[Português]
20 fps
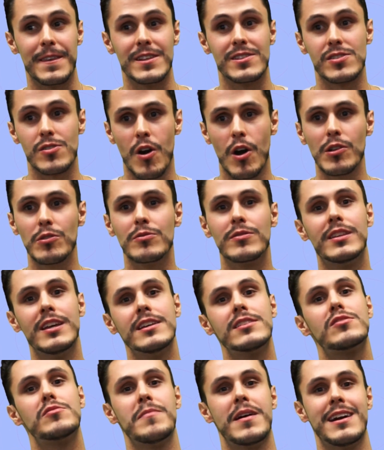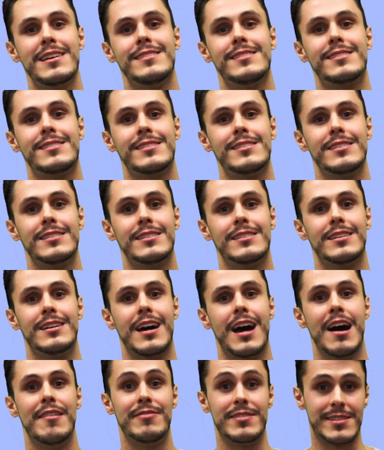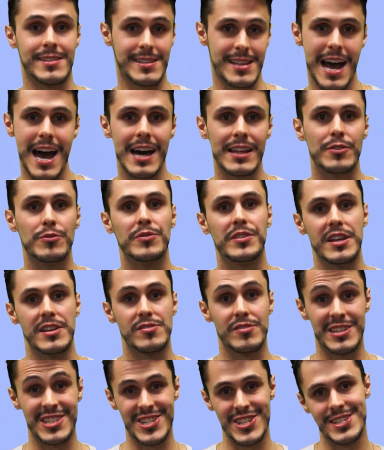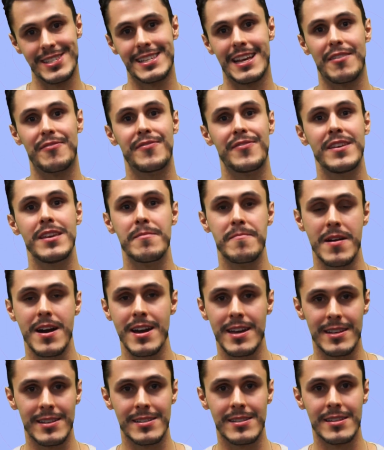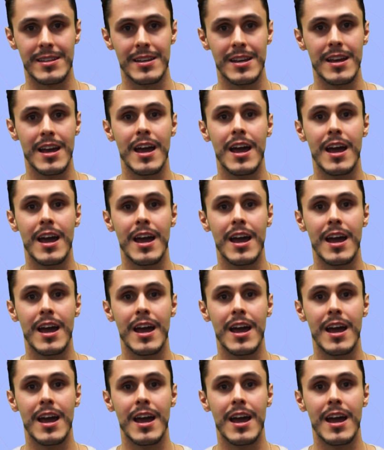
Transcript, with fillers: escolhe um texto mais avançado, um texto que te desafie mais,